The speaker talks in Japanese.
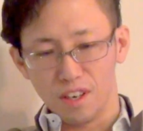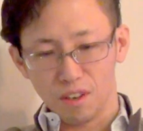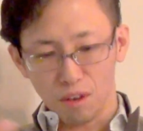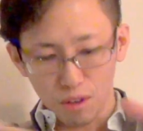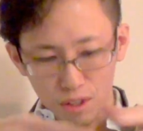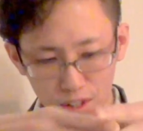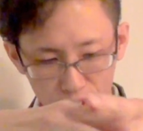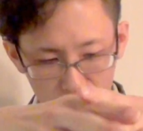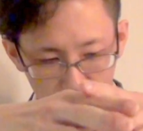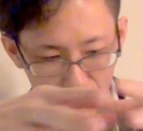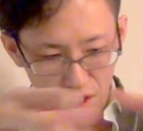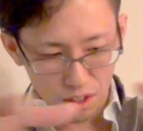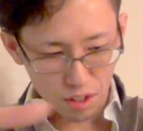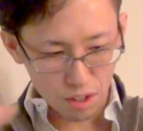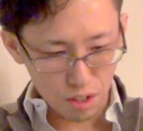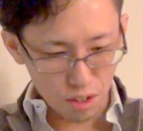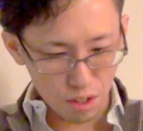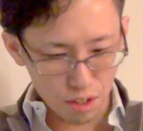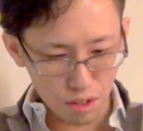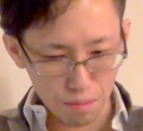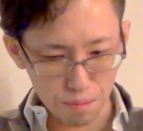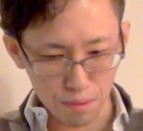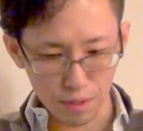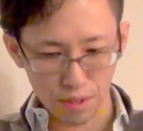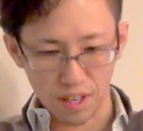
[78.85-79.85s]

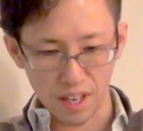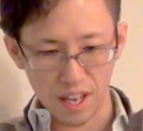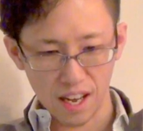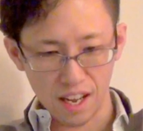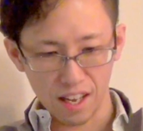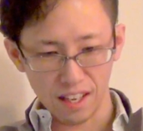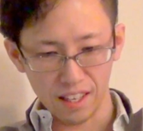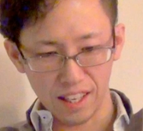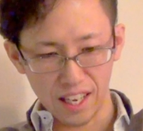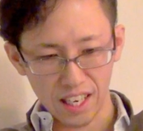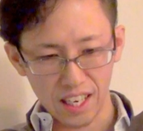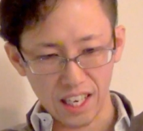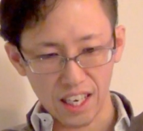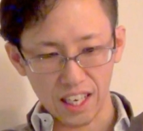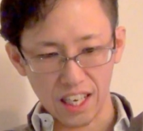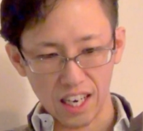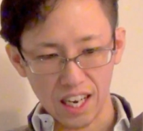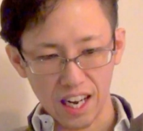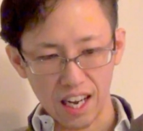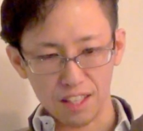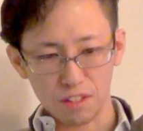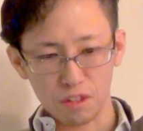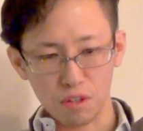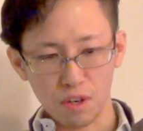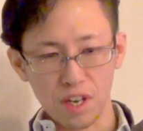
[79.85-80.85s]
コンシェルジュグループの中か
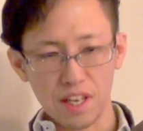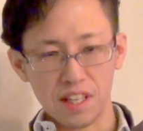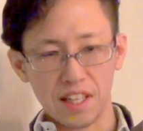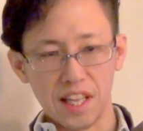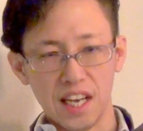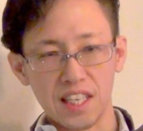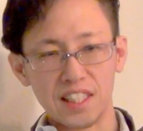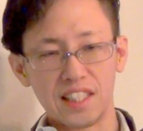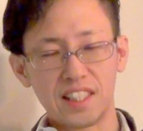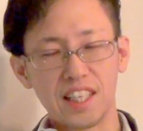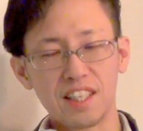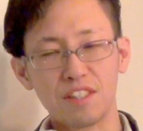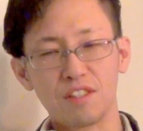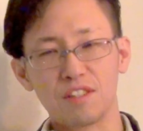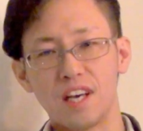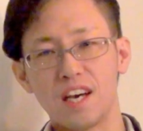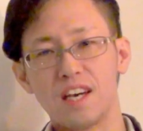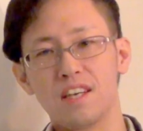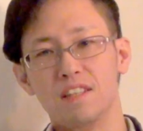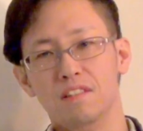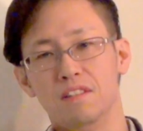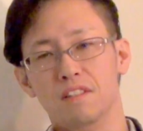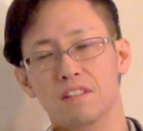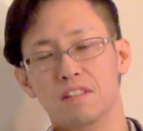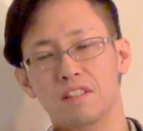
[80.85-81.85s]
らそれは出したくな
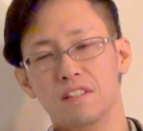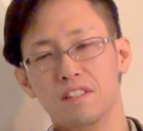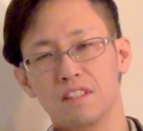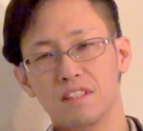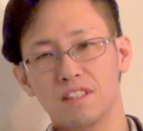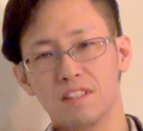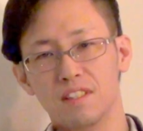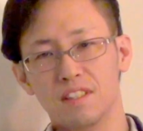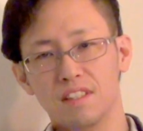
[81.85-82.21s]
いんです、